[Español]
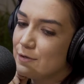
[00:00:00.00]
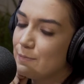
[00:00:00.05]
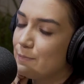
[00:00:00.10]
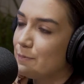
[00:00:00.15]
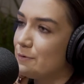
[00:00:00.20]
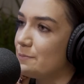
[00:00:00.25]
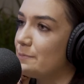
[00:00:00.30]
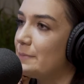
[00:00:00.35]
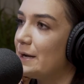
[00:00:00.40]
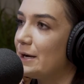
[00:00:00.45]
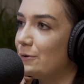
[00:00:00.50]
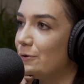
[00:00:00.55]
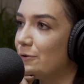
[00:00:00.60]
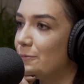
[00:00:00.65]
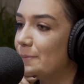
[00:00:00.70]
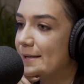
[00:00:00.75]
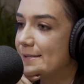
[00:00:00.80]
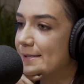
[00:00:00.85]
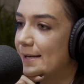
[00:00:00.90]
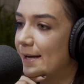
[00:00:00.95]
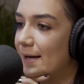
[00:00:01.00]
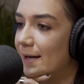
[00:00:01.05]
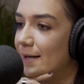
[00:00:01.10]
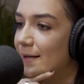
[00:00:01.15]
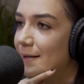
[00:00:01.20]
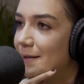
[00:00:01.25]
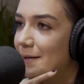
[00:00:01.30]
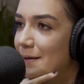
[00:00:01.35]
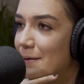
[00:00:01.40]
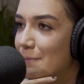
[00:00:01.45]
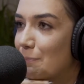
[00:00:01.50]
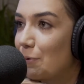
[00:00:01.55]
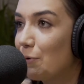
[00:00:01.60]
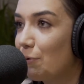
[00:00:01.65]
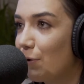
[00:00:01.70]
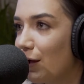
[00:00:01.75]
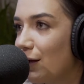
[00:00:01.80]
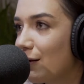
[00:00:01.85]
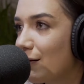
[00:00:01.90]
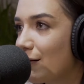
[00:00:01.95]
pues menos vas a
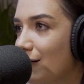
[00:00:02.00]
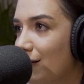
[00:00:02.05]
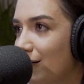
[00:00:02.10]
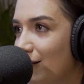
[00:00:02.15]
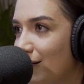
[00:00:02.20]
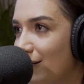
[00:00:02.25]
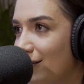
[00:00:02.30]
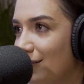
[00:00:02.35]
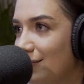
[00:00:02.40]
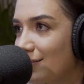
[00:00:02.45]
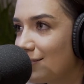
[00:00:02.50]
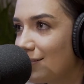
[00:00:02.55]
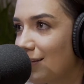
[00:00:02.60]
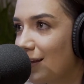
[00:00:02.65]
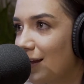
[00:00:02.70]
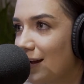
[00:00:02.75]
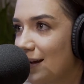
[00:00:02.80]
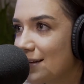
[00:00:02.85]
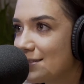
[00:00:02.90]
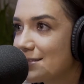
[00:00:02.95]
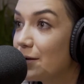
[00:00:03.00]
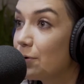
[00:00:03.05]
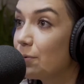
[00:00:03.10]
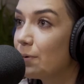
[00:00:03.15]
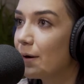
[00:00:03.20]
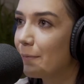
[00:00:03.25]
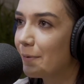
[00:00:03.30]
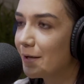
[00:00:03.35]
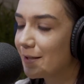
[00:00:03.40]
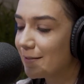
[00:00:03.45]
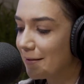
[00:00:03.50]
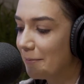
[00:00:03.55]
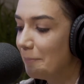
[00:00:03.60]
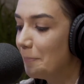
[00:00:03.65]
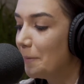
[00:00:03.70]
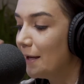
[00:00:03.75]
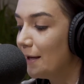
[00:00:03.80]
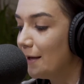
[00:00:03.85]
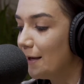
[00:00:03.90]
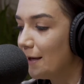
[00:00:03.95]
poder este, hacer una venta.
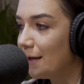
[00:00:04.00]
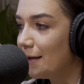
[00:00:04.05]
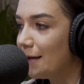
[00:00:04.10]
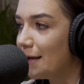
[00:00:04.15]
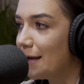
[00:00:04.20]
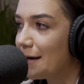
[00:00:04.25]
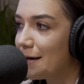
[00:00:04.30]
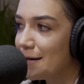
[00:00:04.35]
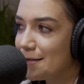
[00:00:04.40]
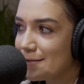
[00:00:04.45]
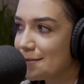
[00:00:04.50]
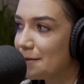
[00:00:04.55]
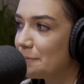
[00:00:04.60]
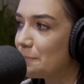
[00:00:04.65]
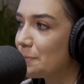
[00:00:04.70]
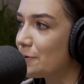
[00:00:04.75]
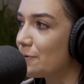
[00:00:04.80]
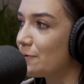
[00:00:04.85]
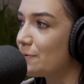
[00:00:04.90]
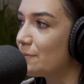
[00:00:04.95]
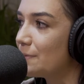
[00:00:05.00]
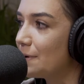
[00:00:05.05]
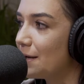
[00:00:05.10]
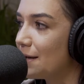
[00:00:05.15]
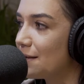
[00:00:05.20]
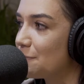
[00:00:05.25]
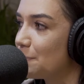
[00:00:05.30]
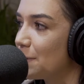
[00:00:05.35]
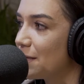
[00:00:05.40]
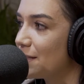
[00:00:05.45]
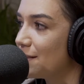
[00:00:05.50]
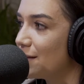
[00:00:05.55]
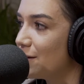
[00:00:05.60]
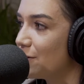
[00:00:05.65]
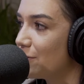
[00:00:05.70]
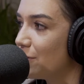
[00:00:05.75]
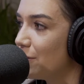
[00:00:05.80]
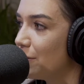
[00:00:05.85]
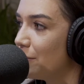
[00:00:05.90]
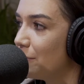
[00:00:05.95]
Y en este, pues les
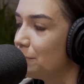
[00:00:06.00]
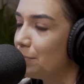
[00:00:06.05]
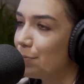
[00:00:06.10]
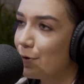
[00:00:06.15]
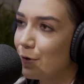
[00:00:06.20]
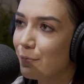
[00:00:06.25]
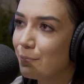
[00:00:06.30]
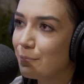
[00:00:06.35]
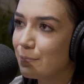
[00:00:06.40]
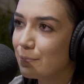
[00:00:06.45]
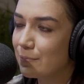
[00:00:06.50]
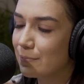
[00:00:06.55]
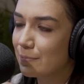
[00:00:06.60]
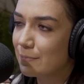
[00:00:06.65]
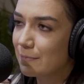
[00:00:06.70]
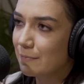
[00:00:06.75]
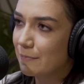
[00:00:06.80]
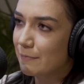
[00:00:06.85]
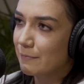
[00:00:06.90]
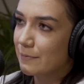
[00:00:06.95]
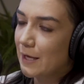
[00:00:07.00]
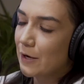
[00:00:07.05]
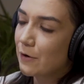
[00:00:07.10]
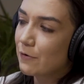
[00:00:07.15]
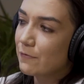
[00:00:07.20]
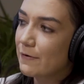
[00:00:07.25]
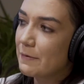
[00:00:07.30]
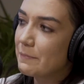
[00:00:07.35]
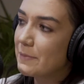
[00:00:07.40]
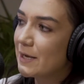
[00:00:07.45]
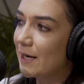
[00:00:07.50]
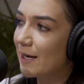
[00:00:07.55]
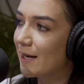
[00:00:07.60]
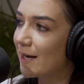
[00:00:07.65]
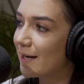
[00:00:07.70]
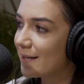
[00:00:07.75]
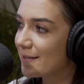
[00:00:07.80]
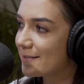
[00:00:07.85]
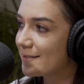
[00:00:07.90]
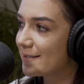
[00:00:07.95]
platico, bueno, tengo
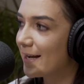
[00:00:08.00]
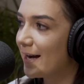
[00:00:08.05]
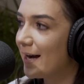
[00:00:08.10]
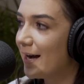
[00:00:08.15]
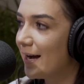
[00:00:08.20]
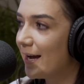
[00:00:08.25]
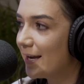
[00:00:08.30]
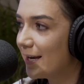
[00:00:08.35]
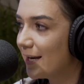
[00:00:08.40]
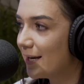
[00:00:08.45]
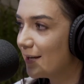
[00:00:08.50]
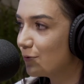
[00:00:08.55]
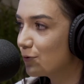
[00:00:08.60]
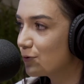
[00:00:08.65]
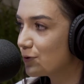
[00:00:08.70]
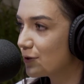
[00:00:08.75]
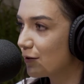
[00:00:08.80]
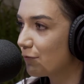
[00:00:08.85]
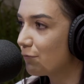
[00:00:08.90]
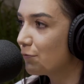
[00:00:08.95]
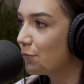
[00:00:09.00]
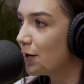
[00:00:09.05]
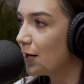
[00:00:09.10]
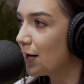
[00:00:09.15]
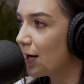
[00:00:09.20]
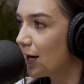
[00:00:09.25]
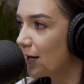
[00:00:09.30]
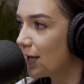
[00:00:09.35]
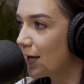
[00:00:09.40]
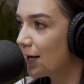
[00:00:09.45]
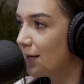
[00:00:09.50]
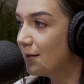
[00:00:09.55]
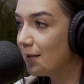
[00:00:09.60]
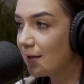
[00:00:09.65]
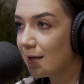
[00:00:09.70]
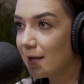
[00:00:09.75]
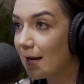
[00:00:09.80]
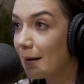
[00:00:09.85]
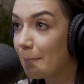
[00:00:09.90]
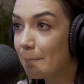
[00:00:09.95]
familia que está en la industria funeraria
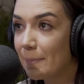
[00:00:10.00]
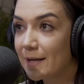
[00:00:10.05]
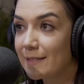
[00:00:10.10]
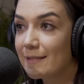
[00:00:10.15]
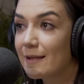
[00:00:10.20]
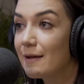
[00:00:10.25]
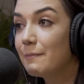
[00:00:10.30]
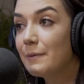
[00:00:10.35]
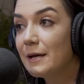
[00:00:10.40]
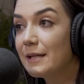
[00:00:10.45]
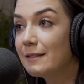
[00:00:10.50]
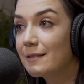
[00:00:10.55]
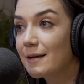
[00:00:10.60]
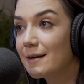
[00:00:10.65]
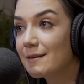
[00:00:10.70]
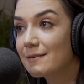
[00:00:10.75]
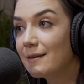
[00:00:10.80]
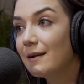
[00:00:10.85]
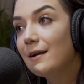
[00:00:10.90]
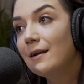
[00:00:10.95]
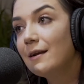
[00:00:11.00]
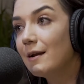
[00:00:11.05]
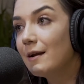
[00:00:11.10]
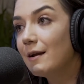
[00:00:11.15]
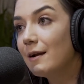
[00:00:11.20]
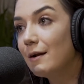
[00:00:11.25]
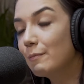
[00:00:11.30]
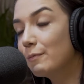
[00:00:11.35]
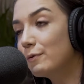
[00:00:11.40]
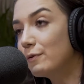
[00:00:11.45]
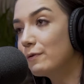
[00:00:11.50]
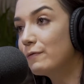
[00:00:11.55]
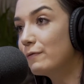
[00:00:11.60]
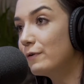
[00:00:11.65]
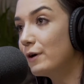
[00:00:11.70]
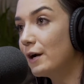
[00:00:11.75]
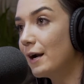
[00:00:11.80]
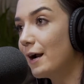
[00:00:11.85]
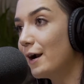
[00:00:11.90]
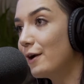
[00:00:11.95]
y la parte de ventas en, el mundo ah,
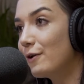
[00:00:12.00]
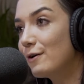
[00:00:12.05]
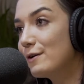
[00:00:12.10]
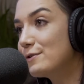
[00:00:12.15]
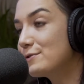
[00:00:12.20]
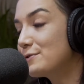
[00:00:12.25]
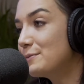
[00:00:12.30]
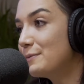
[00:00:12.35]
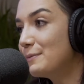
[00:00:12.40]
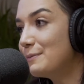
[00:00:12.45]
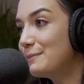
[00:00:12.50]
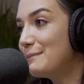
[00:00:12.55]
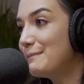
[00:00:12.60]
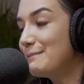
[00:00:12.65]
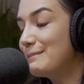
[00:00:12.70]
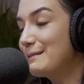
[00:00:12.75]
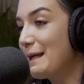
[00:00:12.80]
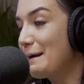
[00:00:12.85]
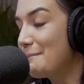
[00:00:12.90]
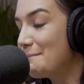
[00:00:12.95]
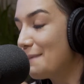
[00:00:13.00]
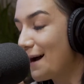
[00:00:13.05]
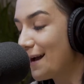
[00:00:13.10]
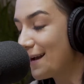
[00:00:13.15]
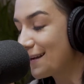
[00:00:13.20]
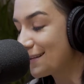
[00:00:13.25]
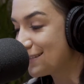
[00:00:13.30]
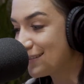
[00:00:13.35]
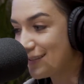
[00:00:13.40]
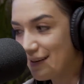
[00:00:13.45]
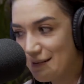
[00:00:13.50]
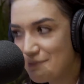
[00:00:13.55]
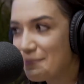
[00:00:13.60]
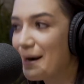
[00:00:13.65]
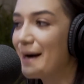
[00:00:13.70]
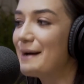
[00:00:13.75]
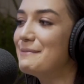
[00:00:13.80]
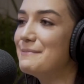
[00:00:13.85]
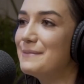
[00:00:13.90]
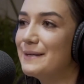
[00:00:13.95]
funerario es un tema
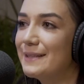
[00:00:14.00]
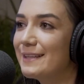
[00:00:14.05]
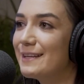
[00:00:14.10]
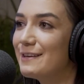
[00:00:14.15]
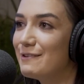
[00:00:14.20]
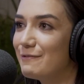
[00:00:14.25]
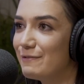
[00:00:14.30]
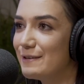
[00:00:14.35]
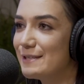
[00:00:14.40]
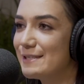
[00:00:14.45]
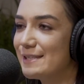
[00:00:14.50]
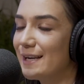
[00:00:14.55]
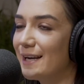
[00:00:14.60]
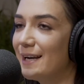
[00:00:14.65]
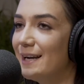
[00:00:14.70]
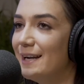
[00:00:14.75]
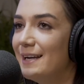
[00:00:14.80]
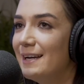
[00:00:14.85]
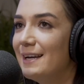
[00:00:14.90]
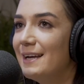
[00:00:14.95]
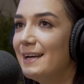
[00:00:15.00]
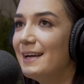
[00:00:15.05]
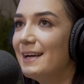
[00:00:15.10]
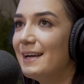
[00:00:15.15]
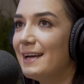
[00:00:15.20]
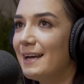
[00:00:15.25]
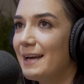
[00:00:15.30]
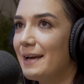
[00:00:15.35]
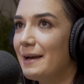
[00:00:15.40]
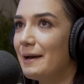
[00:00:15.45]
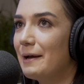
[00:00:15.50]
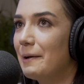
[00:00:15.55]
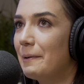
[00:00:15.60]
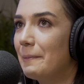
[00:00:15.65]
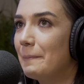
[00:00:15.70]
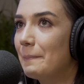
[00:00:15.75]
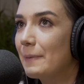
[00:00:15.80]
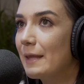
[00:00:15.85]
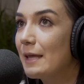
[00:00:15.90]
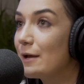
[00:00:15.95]
extremadamente difícil.
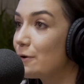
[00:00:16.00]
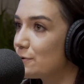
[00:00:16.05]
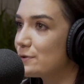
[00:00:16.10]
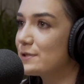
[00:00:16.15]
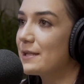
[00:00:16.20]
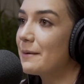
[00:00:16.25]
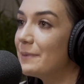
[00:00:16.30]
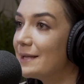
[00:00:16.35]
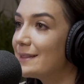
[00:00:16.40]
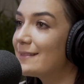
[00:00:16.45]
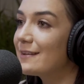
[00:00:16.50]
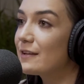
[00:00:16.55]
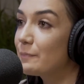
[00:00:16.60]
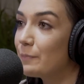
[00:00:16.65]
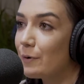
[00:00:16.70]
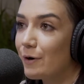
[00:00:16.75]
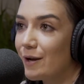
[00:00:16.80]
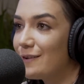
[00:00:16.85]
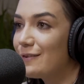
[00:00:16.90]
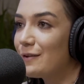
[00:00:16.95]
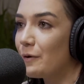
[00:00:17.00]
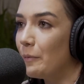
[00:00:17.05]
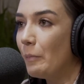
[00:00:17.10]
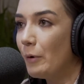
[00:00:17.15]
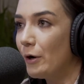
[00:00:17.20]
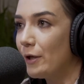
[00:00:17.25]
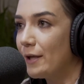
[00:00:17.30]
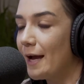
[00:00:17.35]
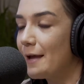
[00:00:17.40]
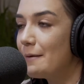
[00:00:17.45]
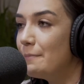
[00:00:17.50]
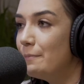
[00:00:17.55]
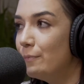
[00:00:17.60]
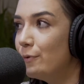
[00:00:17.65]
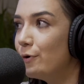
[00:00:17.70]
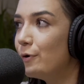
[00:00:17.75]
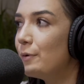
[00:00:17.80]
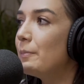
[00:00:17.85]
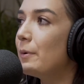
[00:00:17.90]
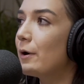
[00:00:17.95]
Eh, y justamente es por eso, porque hay
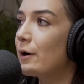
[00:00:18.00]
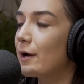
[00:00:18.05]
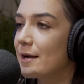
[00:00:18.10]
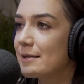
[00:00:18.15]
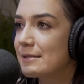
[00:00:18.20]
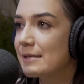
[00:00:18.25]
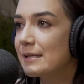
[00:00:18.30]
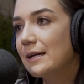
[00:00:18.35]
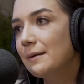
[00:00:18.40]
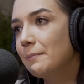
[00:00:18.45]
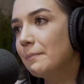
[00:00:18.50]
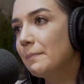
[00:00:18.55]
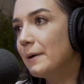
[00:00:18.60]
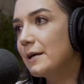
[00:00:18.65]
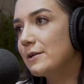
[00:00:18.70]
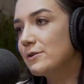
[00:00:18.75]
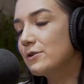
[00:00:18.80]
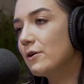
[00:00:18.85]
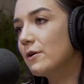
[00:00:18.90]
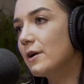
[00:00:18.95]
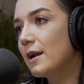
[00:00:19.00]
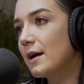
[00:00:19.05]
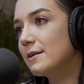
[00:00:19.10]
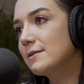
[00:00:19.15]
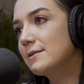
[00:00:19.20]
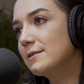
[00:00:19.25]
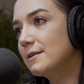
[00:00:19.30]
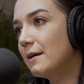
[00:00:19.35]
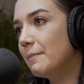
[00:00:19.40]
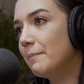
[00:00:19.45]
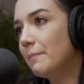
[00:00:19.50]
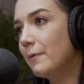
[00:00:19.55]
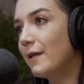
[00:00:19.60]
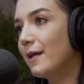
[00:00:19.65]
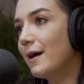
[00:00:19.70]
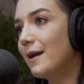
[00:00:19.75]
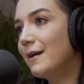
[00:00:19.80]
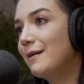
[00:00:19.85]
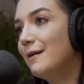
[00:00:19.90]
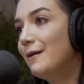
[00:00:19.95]
muy pocas personas que
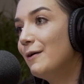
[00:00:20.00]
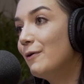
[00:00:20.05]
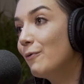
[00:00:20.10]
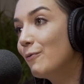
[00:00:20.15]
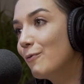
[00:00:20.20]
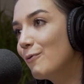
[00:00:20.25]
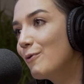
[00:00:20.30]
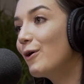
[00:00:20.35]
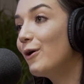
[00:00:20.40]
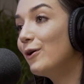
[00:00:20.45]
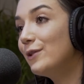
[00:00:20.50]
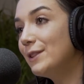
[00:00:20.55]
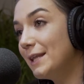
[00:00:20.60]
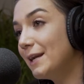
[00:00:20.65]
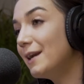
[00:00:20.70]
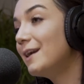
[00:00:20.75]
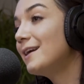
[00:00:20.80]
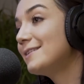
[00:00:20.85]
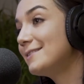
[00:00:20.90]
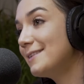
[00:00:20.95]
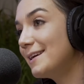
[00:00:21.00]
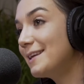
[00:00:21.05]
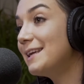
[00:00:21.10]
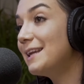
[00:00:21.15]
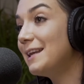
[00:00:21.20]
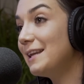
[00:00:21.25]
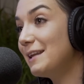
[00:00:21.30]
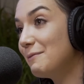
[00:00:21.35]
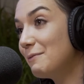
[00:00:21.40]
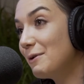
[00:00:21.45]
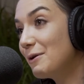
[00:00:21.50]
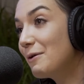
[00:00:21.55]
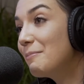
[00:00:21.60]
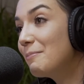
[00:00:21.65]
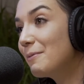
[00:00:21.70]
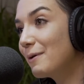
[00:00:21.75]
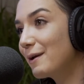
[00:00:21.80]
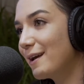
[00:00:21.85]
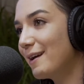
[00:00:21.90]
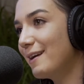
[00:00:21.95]
puedan, uno, tener ese equilibrio,
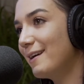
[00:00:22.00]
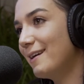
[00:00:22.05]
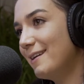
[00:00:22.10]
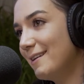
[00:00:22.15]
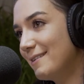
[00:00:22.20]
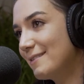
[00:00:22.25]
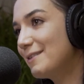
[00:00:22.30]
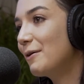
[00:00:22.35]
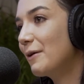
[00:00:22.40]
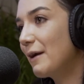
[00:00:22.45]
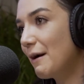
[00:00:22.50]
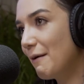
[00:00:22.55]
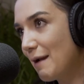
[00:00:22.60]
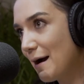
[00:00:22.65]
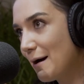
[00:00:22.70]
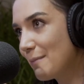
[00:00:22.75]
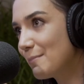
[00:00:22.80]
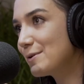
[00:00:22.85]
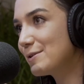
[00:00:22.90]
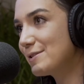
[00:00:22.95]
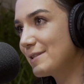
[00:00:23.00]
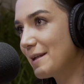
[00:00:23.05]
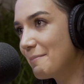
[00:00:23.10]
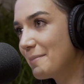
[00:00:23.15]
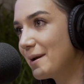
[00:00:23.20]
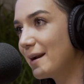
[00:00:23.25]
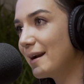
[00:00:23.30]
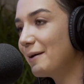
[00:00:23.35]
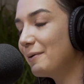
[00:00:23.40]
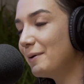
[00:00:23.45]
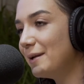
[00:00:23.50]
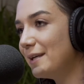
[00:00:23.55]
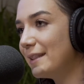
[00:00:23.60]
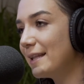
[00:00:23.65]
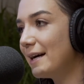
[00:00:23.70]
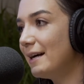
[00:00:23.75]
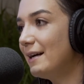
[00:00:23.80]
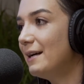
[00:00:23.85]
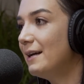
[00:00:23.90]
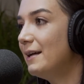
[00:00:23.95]
porque es lo que hablábamos también
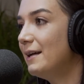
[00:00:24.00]
ahorita,